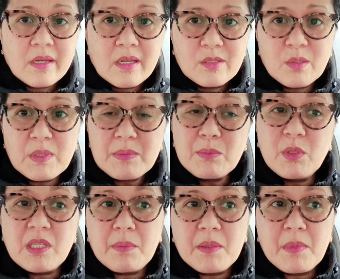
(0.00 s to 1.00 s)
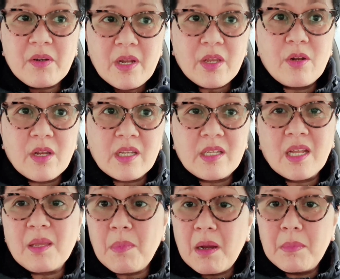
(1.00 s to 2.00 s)
So, mas mabuti pa mag-regular ka na
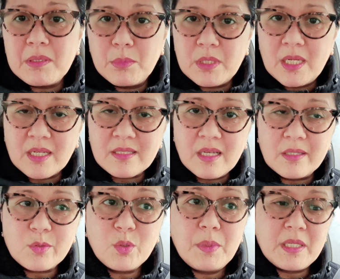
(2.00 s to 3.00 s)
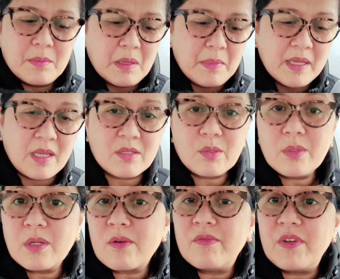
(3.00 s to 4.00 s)
lang, ibabad mo na lang sa tubig na may baking
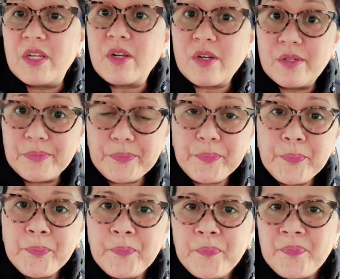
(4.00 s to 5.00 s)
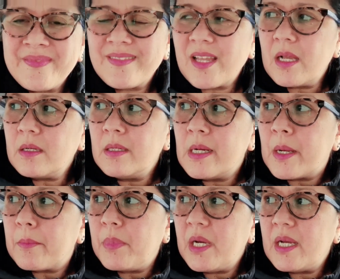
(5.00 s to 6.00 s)
soda or vinegar. No?
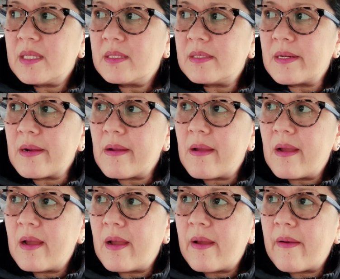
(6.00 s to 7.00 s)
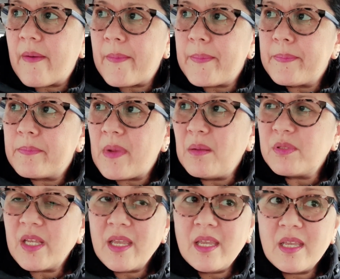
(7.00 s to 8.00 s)
But, I'm
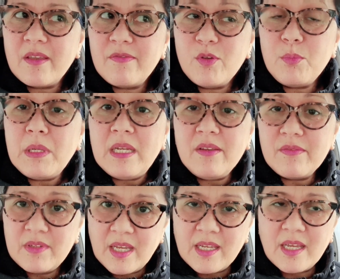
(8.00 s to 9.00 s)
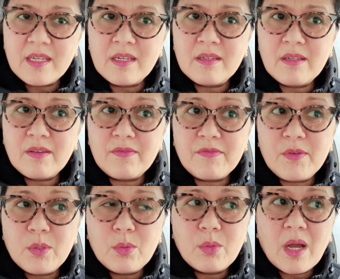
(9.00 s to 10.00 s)
saying, if you believe then, and then if
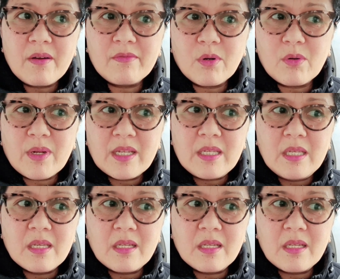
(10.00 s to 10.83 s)
you have already